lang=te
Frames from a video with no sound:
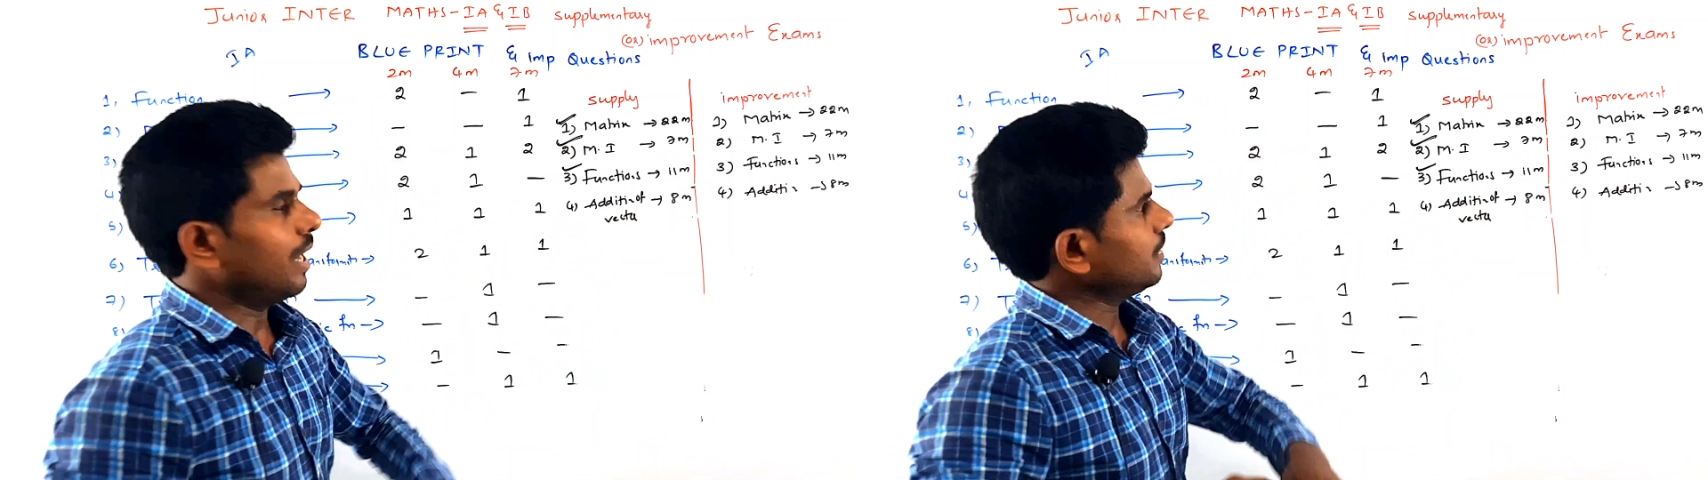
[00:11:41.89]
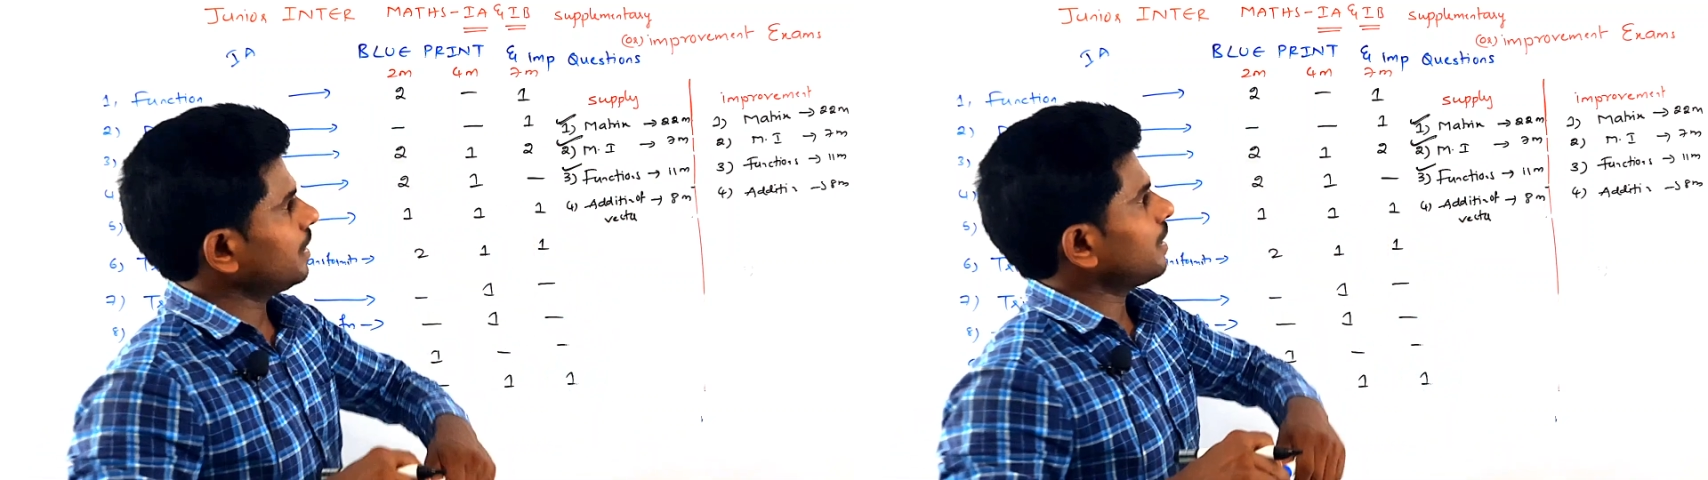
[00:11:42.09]

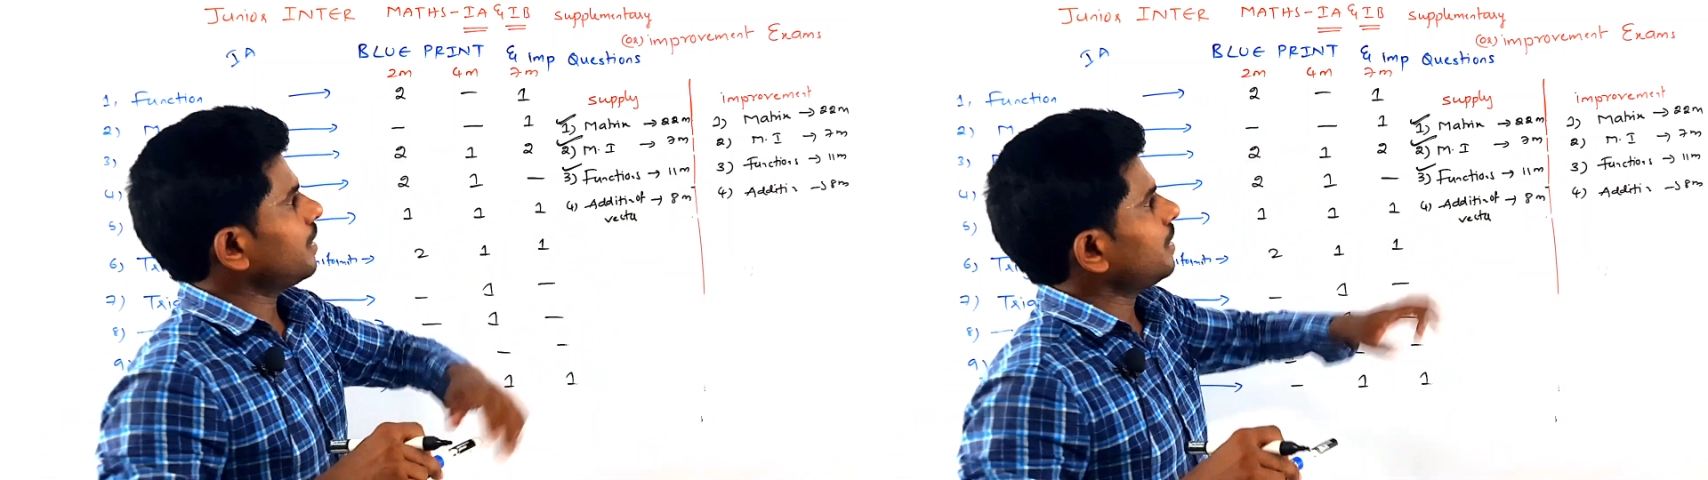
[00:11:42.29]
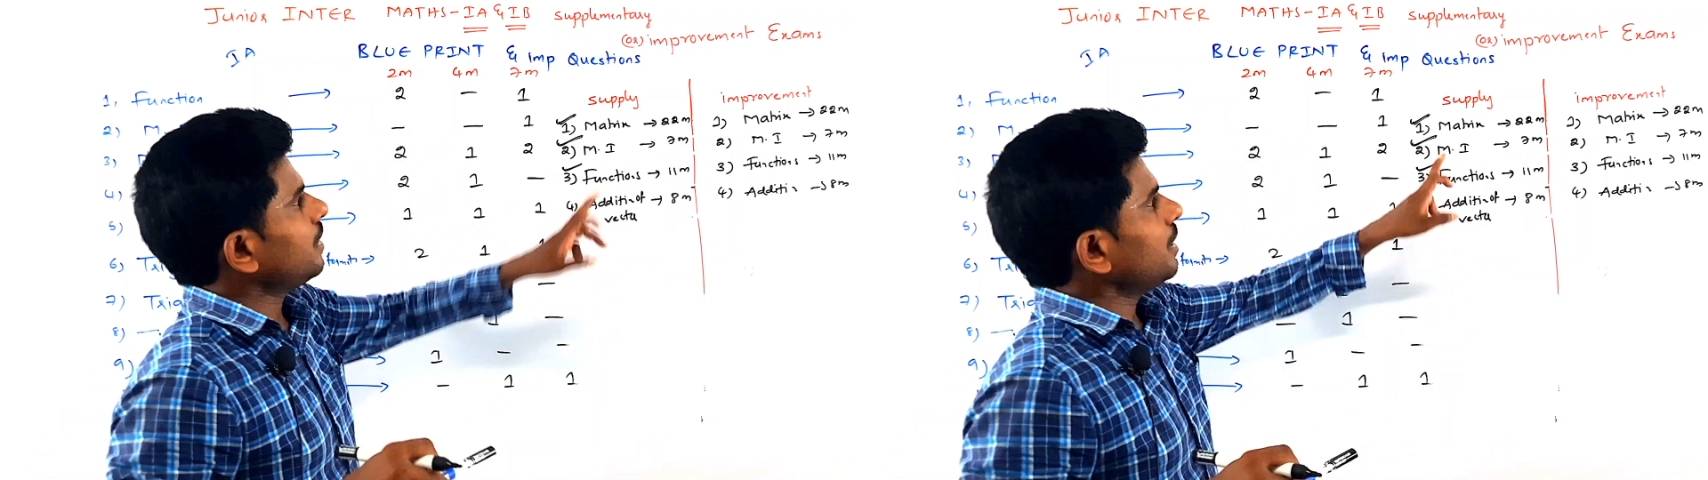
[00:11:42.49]

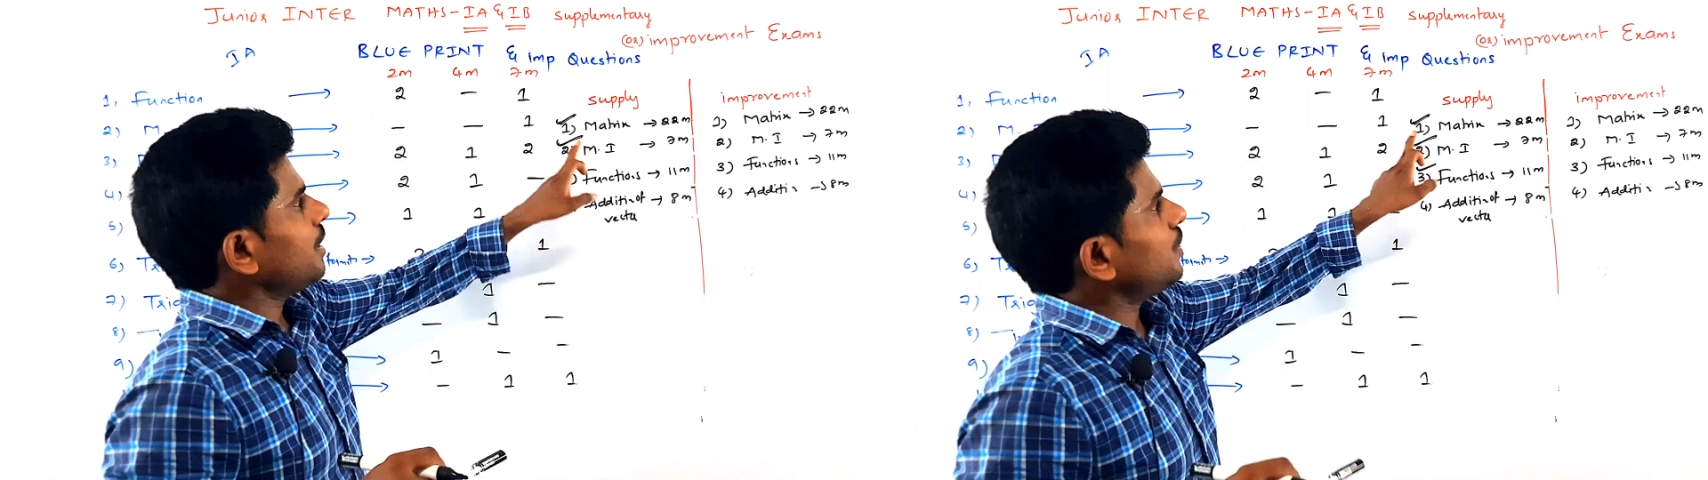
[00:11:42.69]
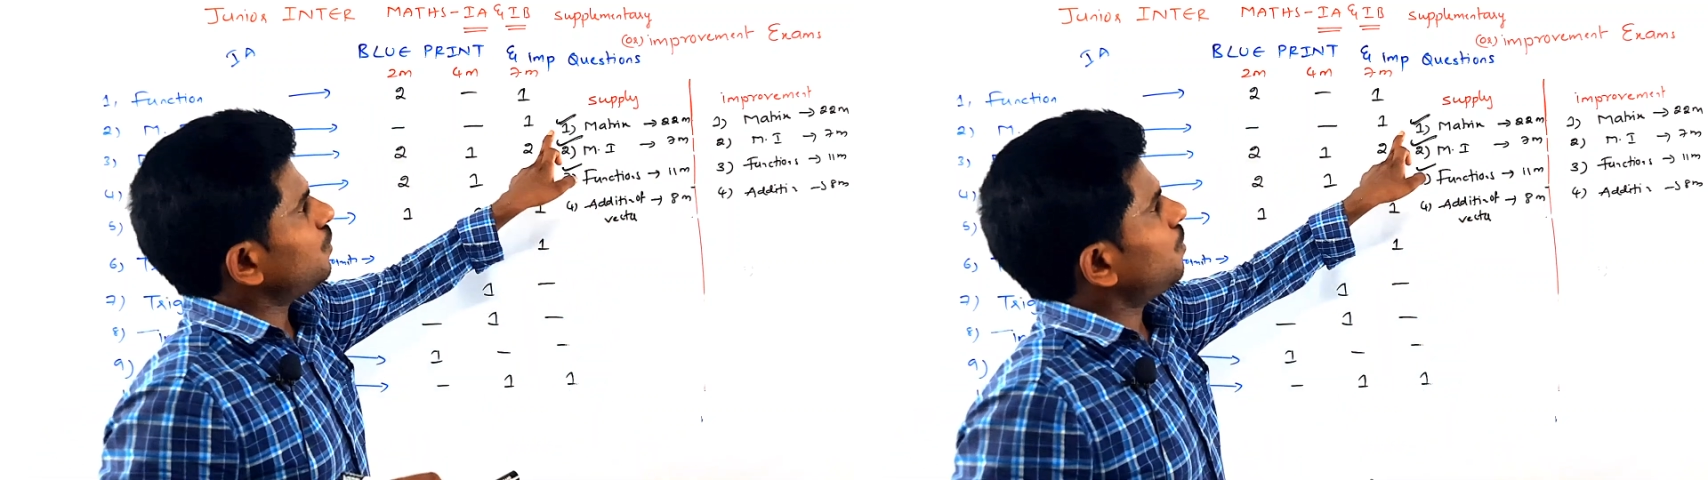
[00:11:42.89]
అంతేగాని
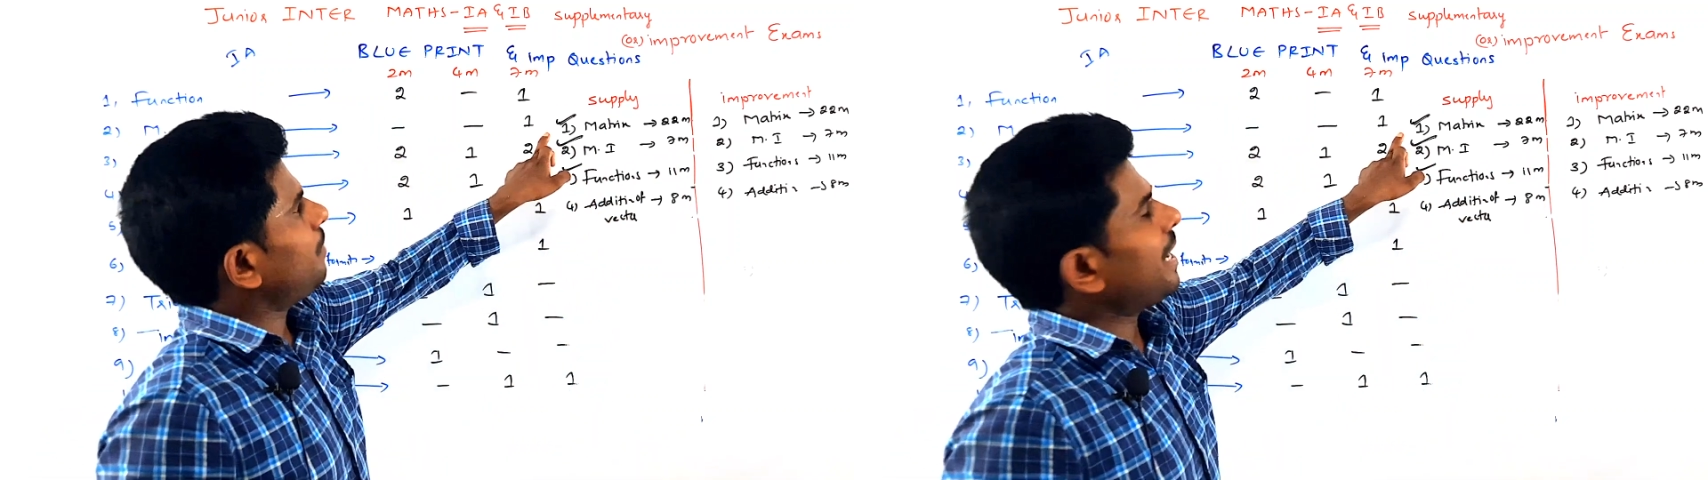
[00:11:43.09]
ఇందులో